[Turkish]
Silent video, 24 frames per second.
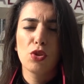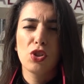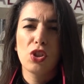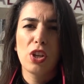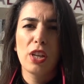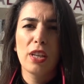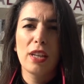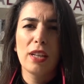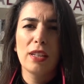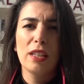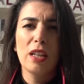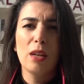
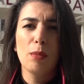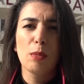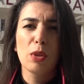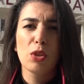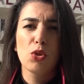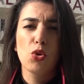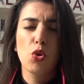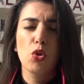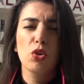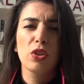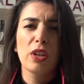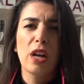şekilde ama
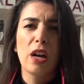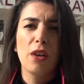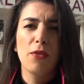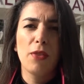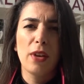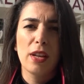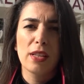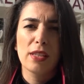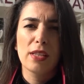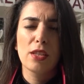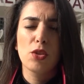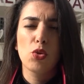çok daha
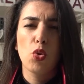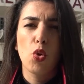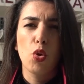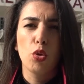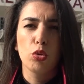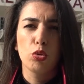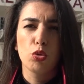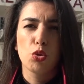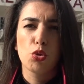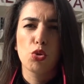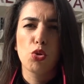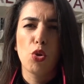fazlası
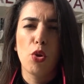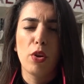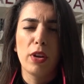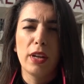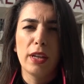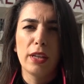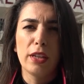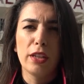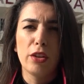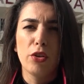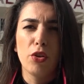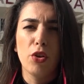olduğu
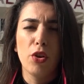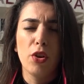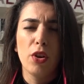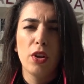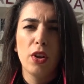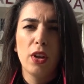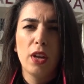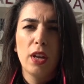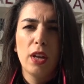söyleniliyor